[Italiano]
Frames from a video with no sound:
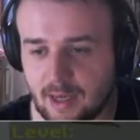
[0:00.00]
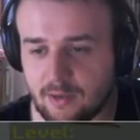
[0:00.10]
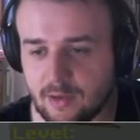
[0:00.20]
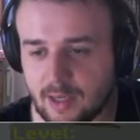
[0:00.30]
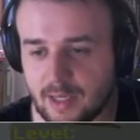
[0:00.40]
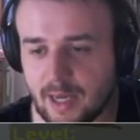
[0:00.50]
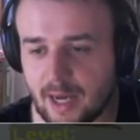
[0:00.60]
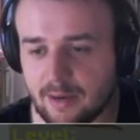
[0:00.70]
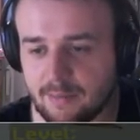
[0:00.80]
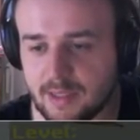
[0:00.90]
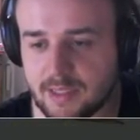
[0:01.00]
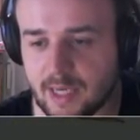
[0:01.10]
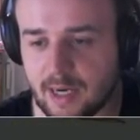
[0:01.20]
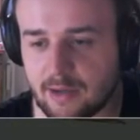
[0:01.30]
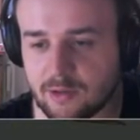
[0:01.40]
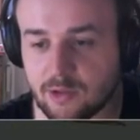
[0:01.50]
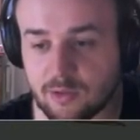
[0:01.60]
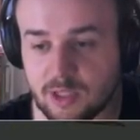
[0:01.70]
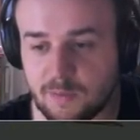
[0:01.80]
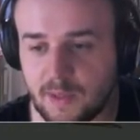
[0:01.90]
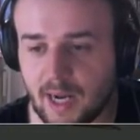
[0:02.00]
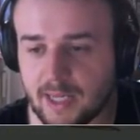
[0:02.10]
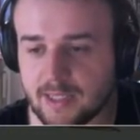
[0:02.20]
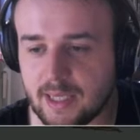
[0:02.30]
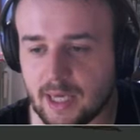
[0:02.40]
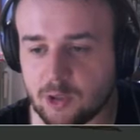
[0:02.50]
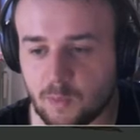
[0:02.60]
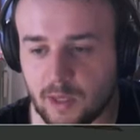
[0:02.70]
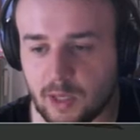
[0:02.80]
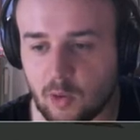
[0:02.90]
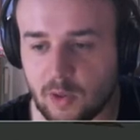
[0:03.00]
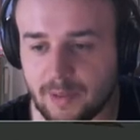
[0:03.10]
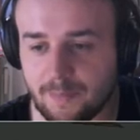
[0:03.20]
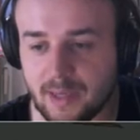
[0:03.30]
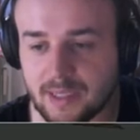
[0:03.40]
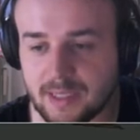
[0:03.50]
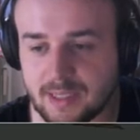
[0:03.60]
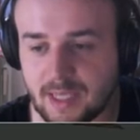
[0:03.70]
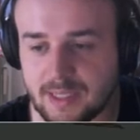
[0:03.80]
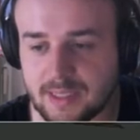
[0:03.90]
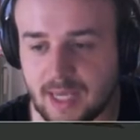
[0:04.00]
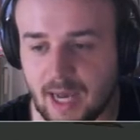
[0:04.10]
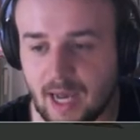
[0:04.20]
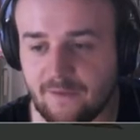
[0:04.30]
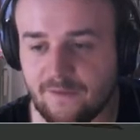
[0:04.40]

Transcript: Allora, le armi saranno, sono ispirate ai supereroi, per esattezza ai